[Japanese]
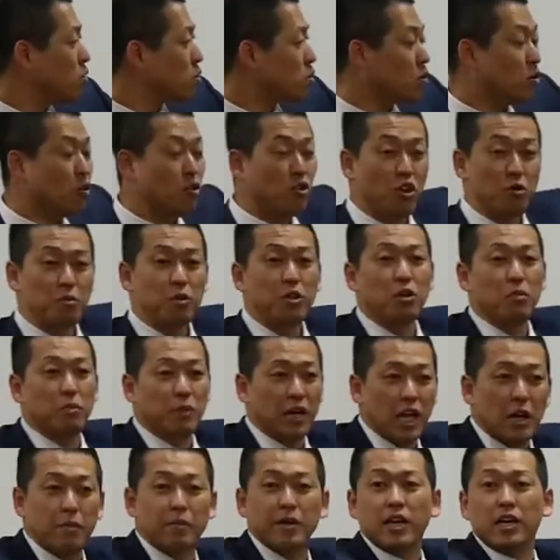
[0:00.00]
当の意味の
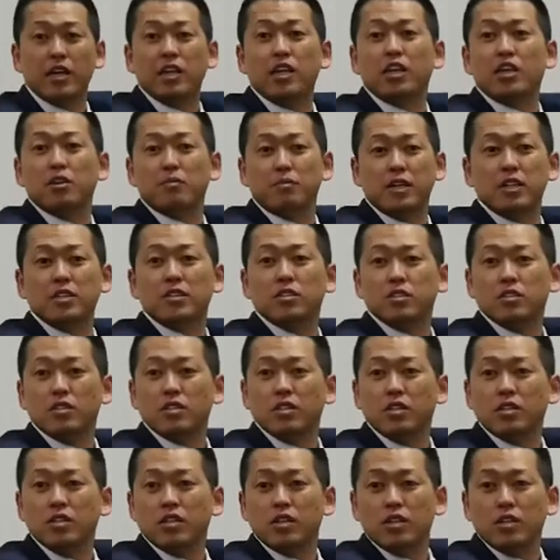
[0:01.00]
学びができます
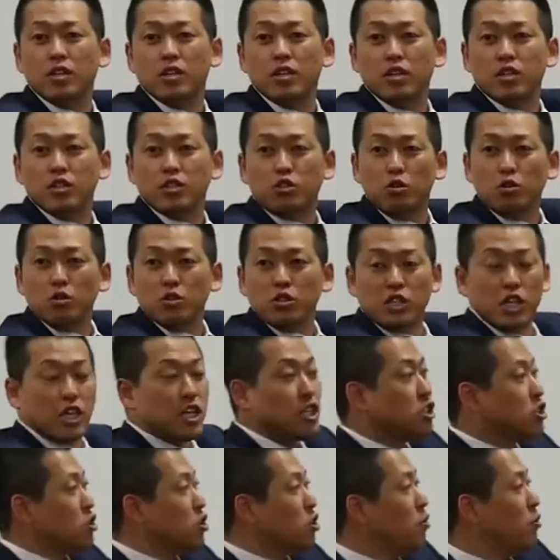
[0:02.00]
そうして
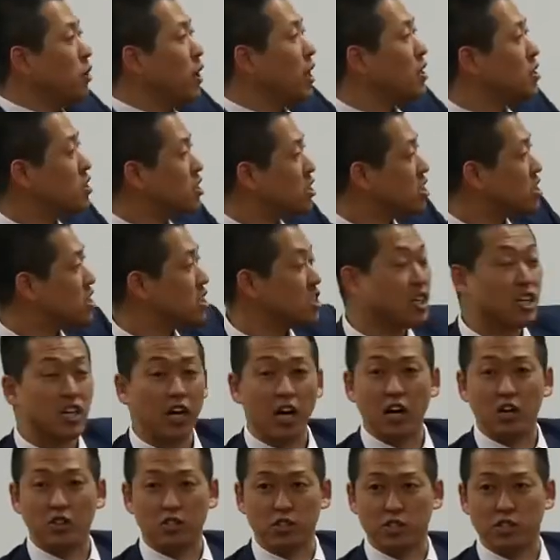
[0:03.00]
イチローは自信
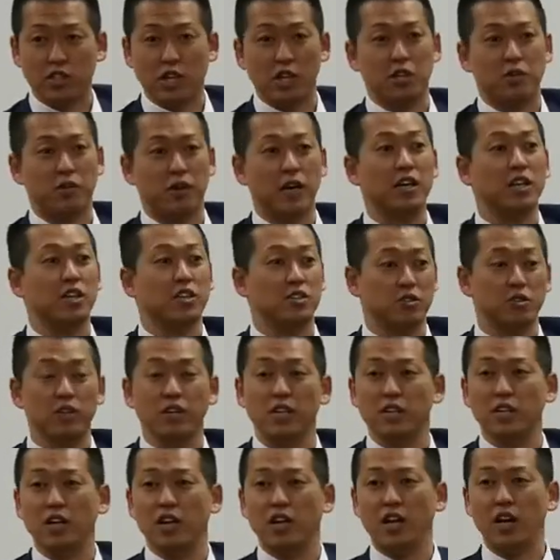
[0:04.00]
がつけるわけですよね
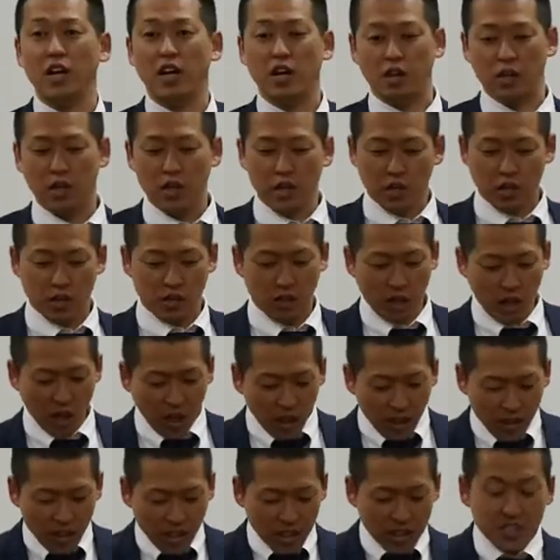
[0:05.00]
だから、ね、あ
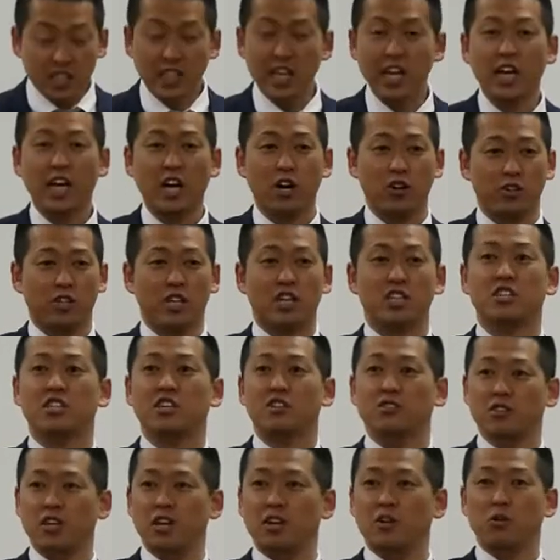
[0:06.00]
んなに成果を出してる
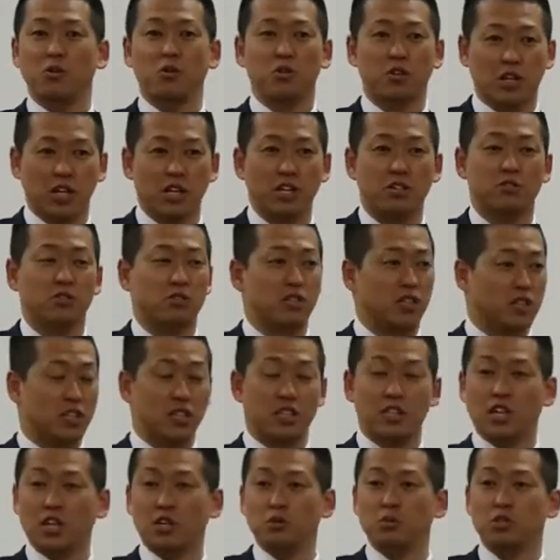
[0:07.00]
ね大谷君だって
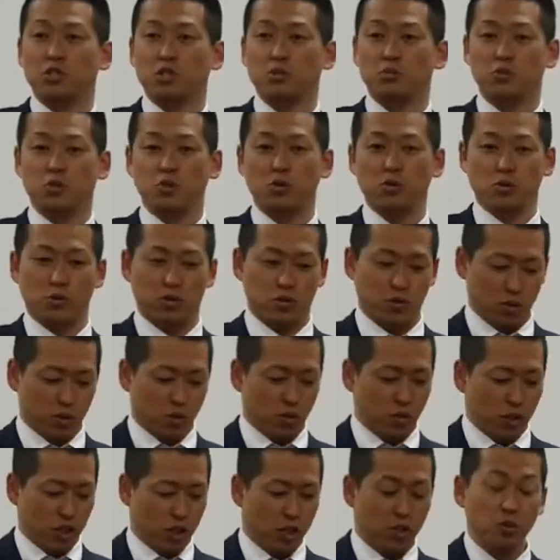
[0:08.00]
ダルビッシュも要
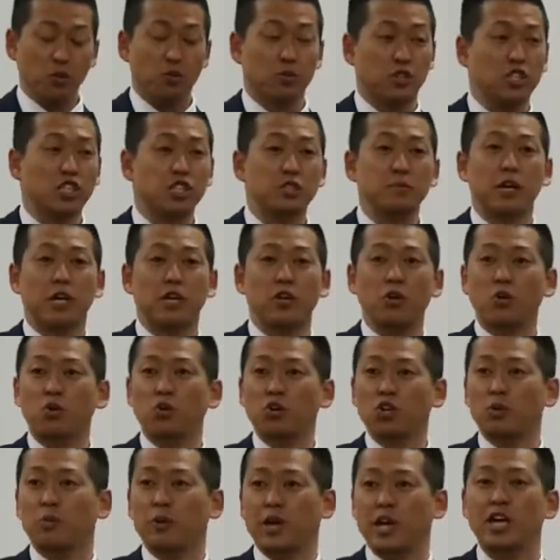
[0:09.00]
は日本日米両方
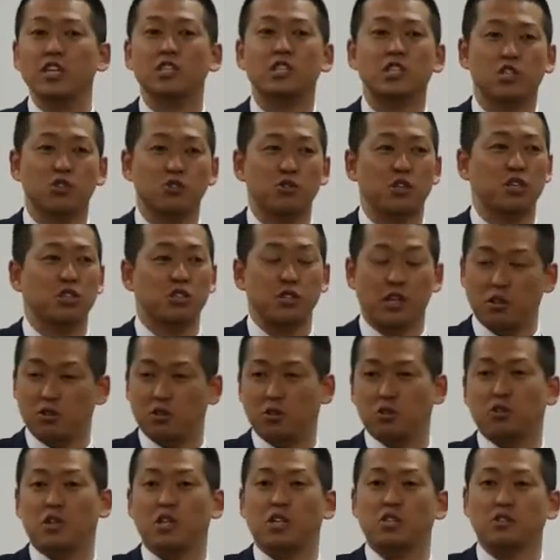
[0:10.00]
でもエース級ですよあの
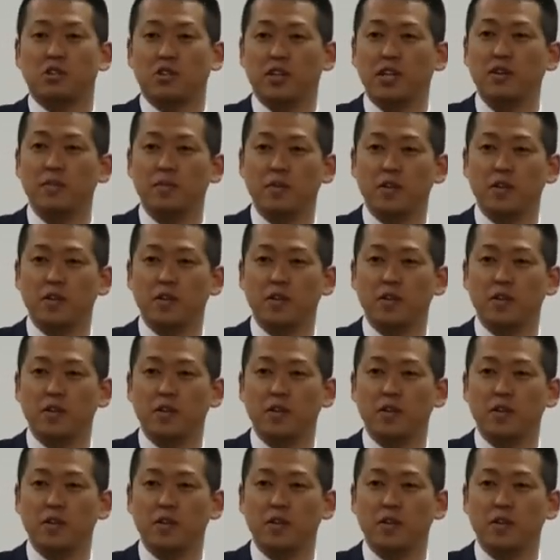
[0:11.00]
人たちはね